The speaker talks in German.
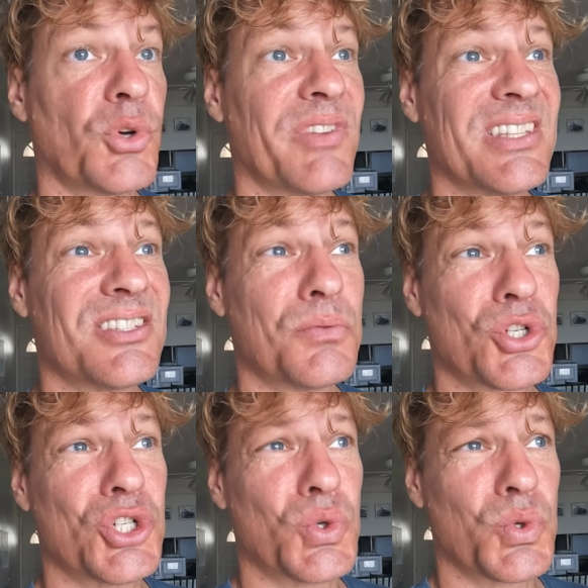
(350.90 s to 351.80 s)
Und wenn es
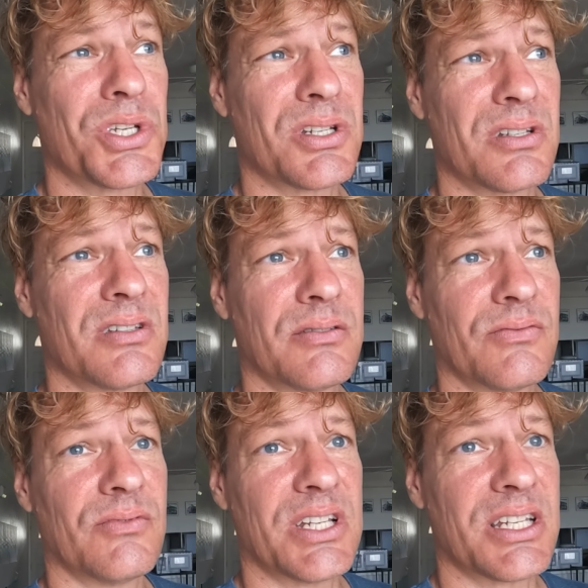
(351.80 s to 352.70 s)
zwischendurch, ne,
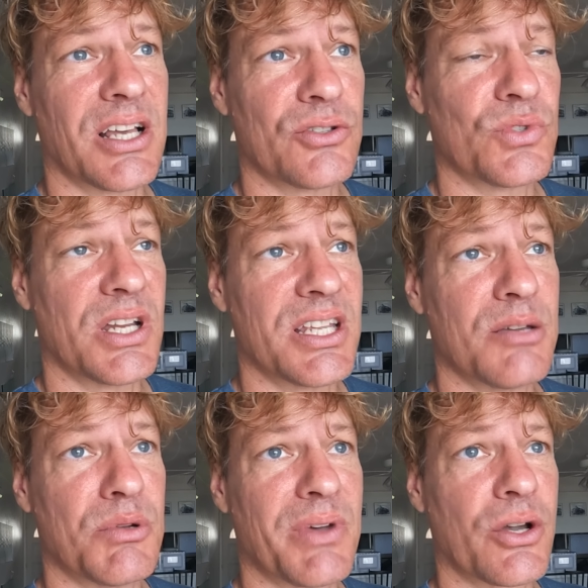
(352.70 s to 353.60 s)
wenn ich da so in der
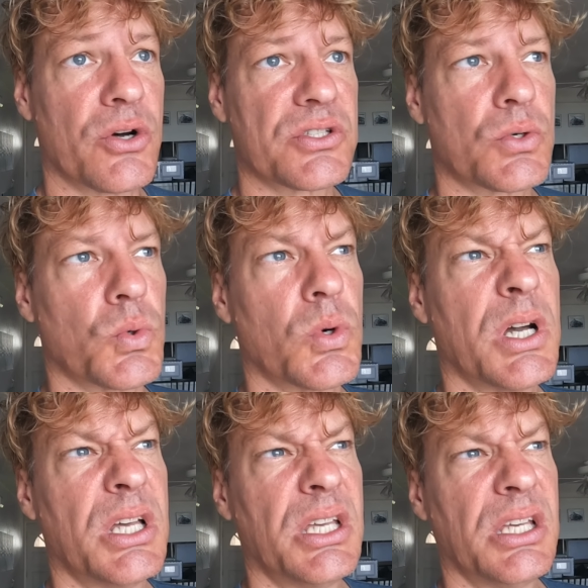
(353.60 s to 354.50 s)
Nähe bin bei
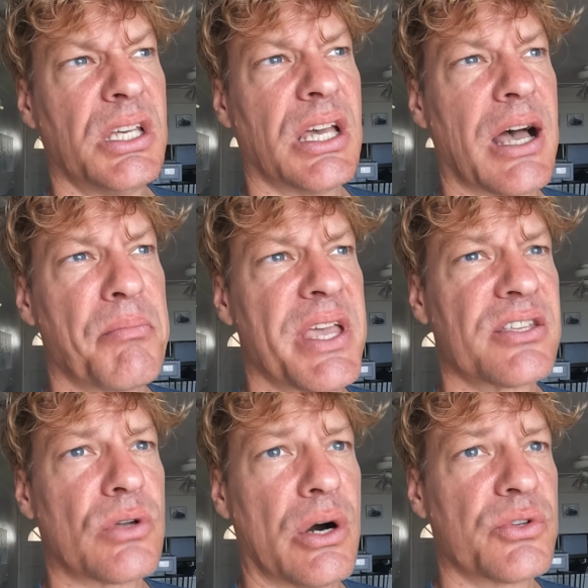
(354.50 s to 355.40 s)
Costco, am
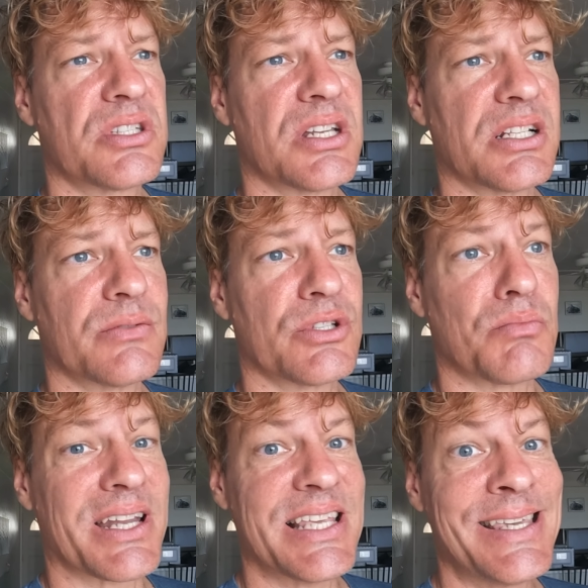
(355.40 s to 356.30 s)
Meer so aussieht, als würde
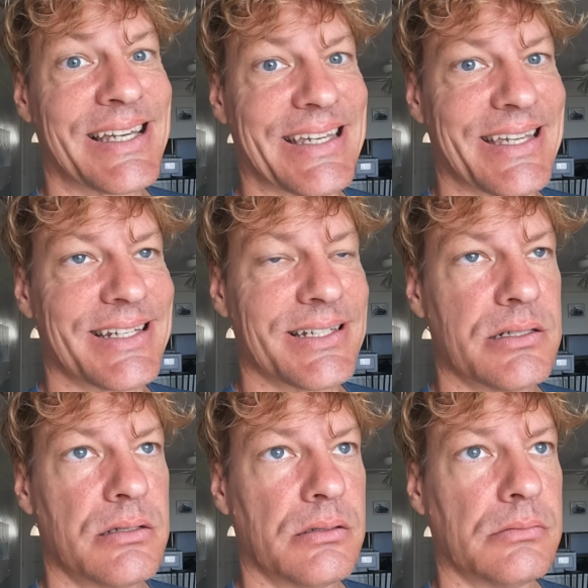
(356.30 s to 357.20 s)
es mal nicht
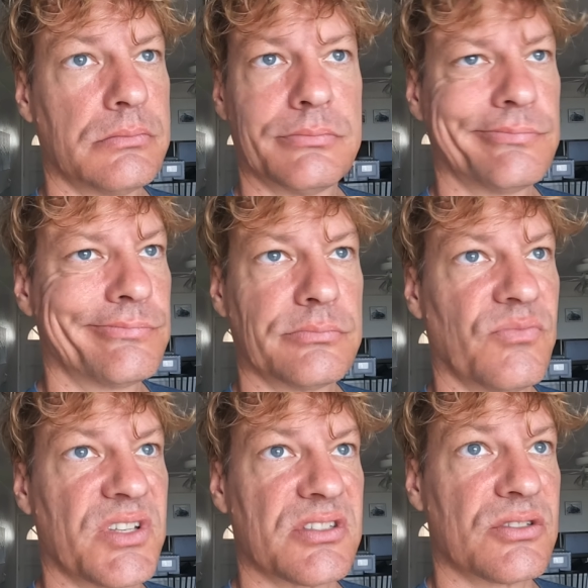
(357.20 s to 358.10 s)
regnen,
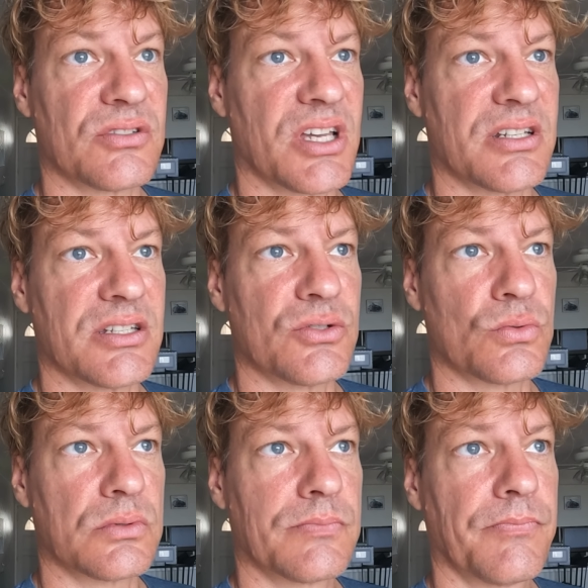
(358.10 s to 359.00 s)
was es zurzeit nicht
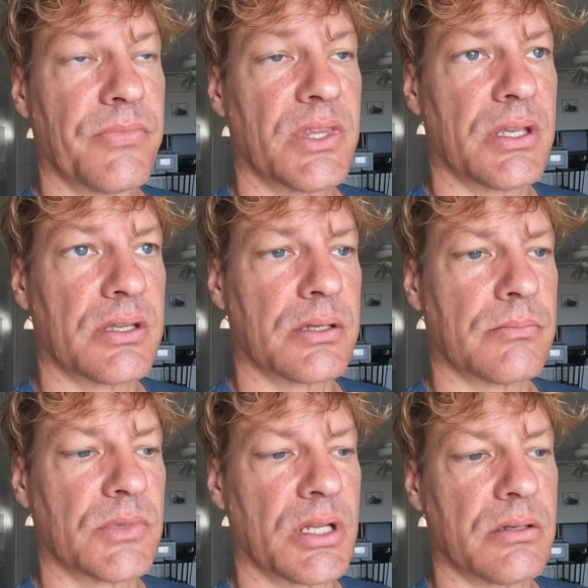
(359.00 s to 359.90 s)
tut,
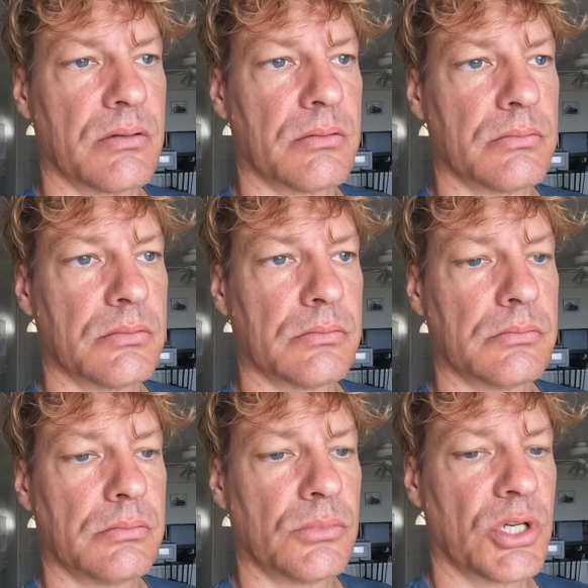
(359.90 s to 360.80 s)
ähm, dann
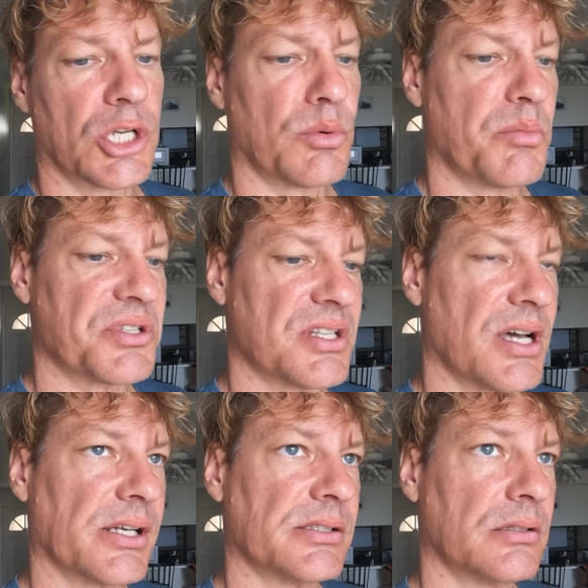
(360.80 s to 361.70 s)
gehe ich auch mal ein
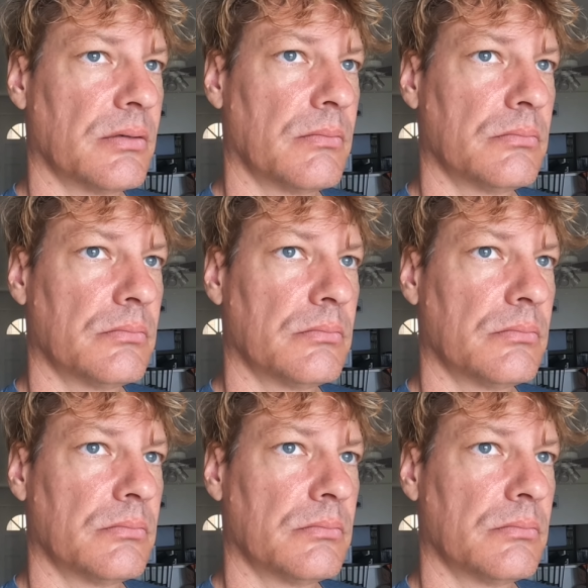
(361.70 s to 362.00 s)
bisschen angeln.